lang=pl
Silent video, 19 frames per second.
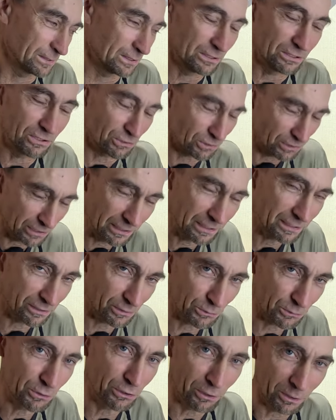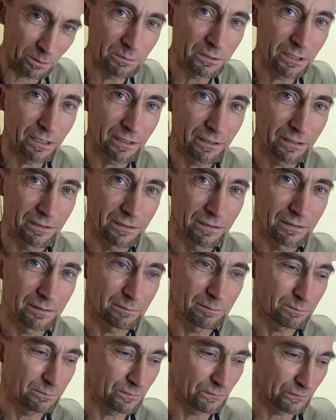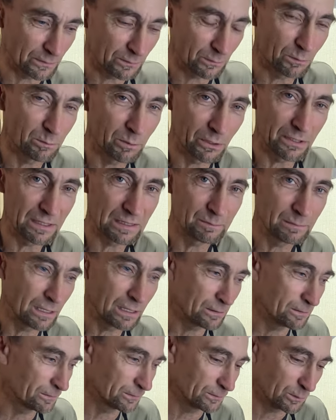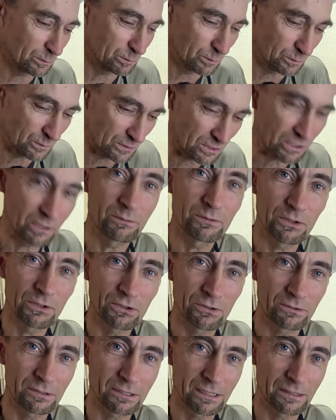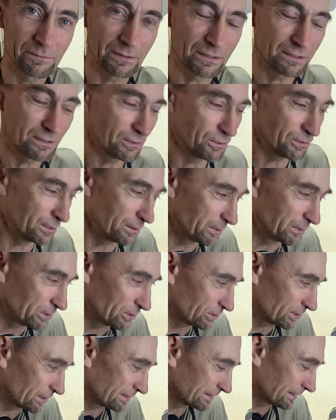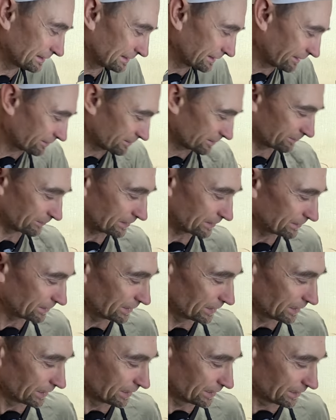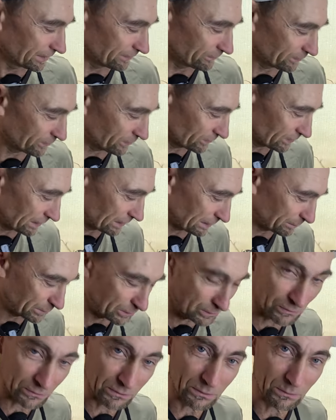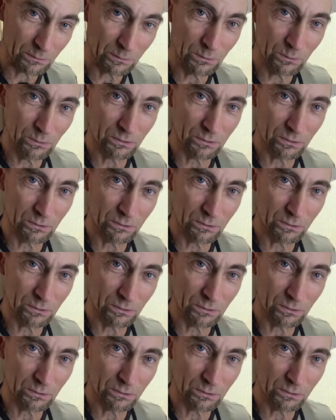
Jeżeli chodzi o mnie, według moich smaków to był strzał w dziesiątkę, więc jeżeli będziecie zainteresowani wykonaniem tego sochu,